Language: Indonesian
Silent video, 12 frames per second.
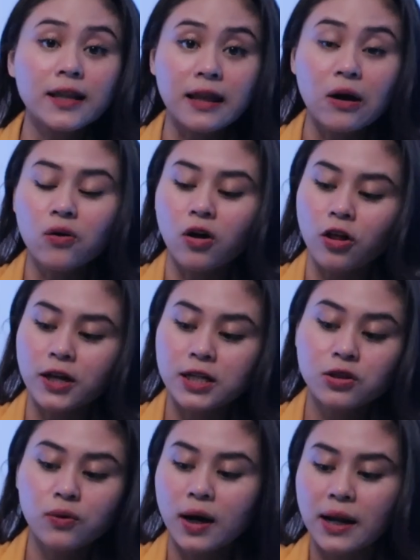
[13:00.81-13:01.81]
nggak tahu kalau ini
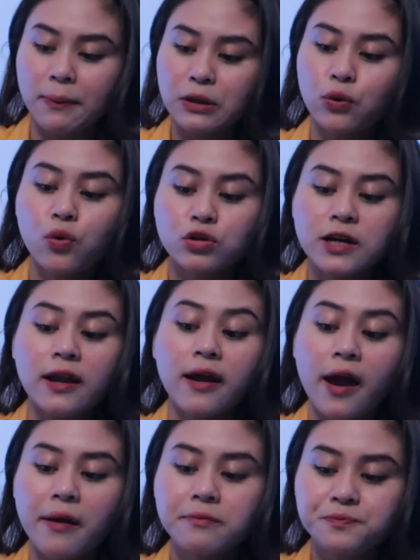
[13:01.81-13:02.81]
tuh nggak dapat
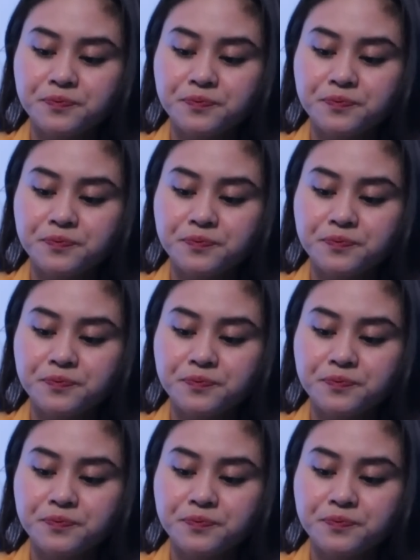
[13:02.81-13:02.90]
kukusannya